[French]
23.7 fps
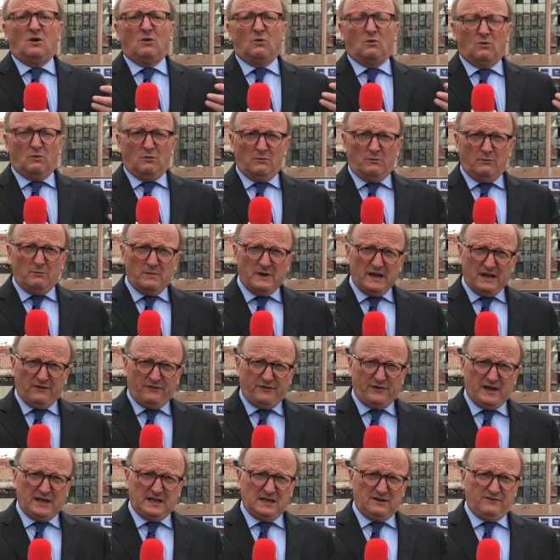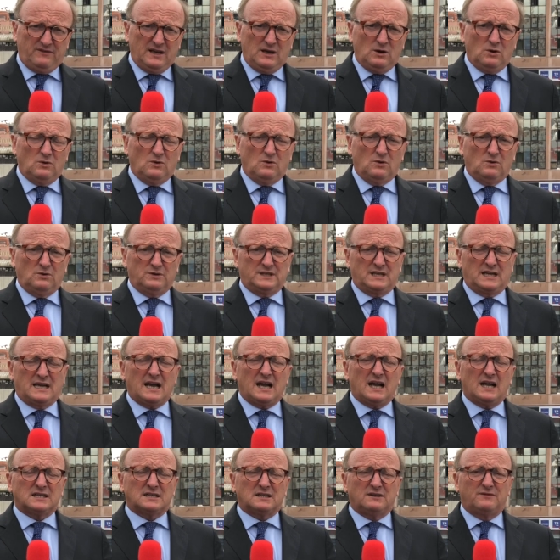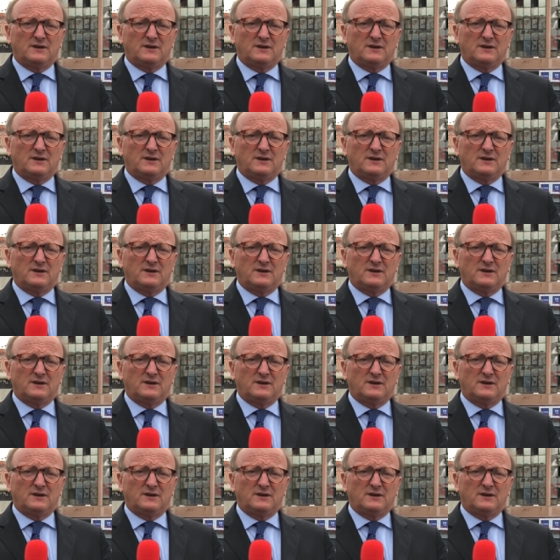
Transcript: on fait des vélos, des garages à